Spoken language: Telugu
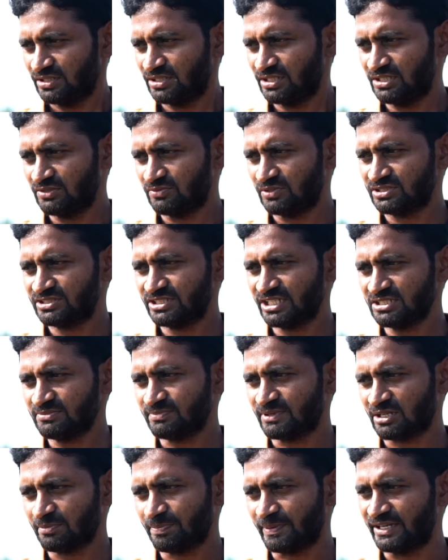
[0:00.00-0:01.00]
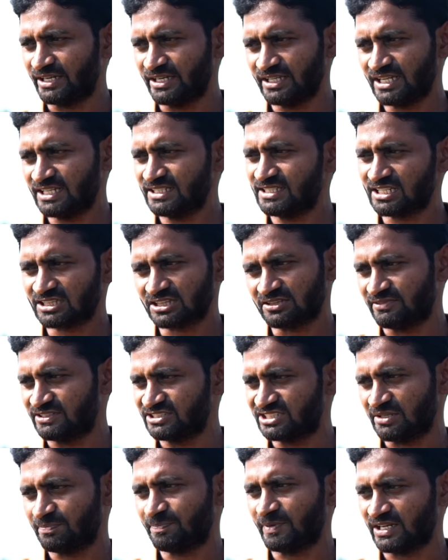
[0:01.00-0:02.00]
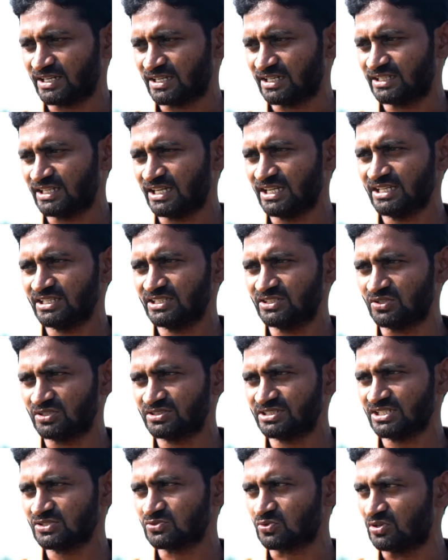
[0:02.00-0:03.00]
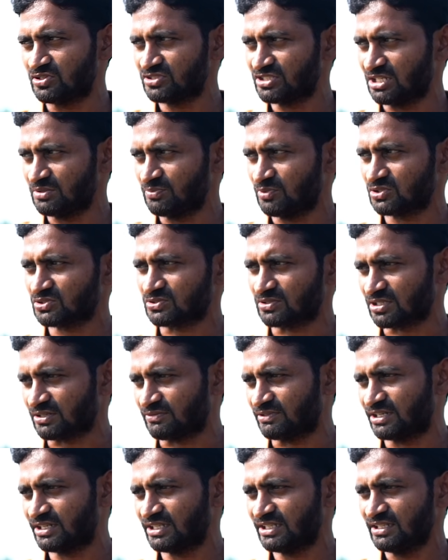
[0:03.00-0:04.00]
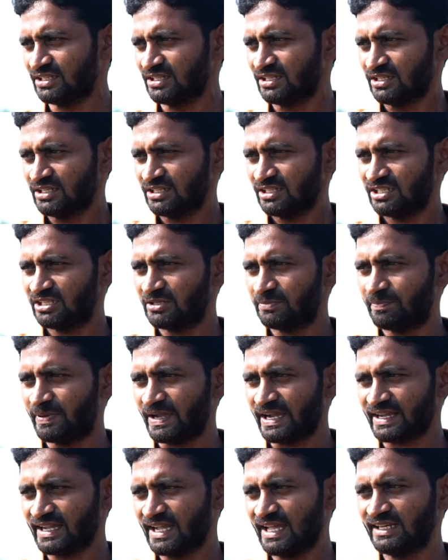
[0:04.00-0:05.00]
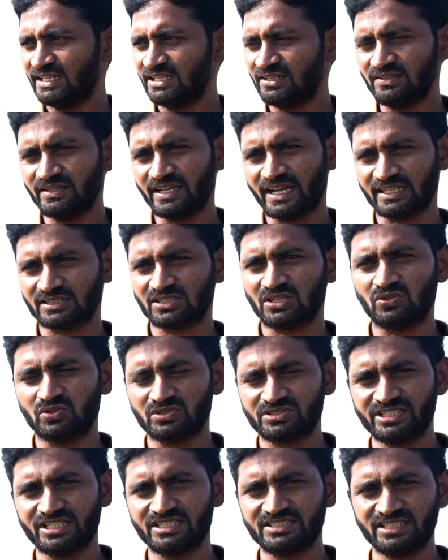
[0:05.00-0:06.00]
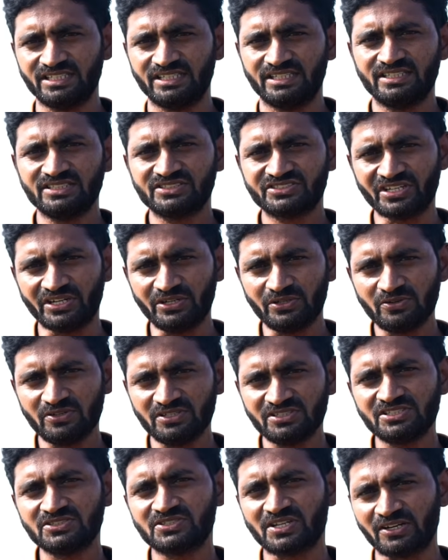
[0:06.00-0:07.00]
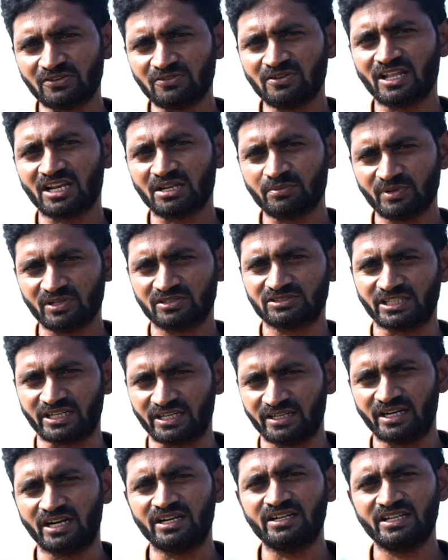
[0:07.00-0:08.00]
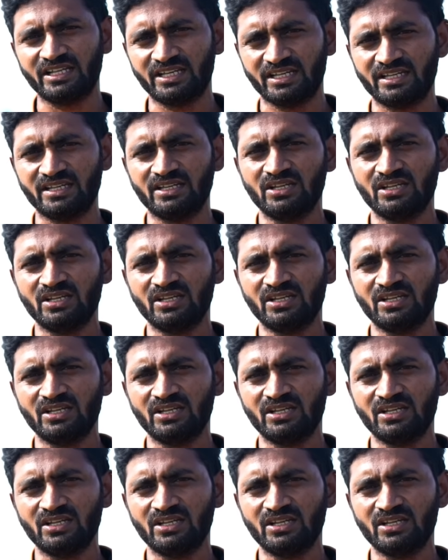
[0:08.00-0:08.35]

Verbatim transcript: ఇది వచ్చేసి మనకు పన్నెండు కేజీలు ఇస్తుందని చెప్పాను కదా ఇది వచ్చేసి రెండు సెంటు పోసుకుంటామండి ఈ బెంగాలీలు యాతలు వచ్చేసి సెంటు నుంచి సెంటున్నరే బీగుతారండి అంటే